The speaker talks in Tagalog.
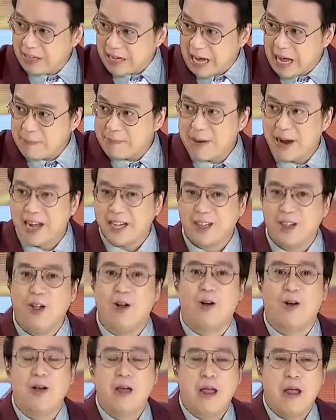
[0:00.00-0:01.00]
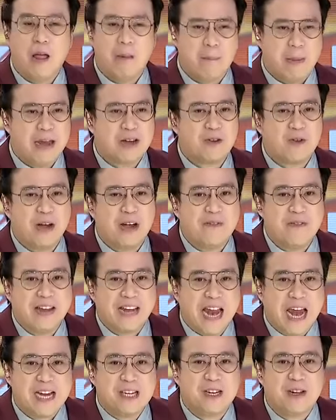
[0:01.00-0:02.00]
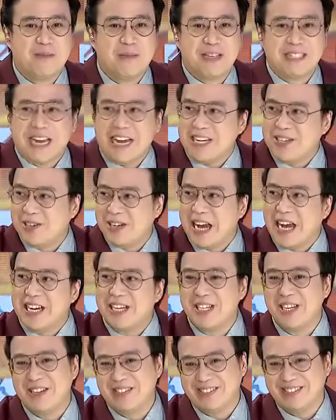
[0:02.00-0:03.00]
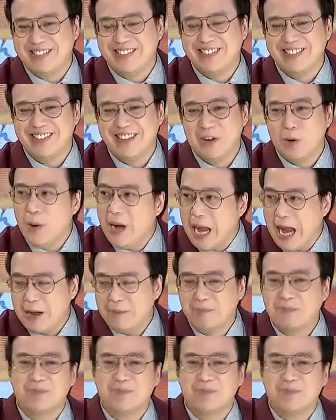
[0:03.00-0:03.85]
And pangatlo, may qualification ba sa education? Wala.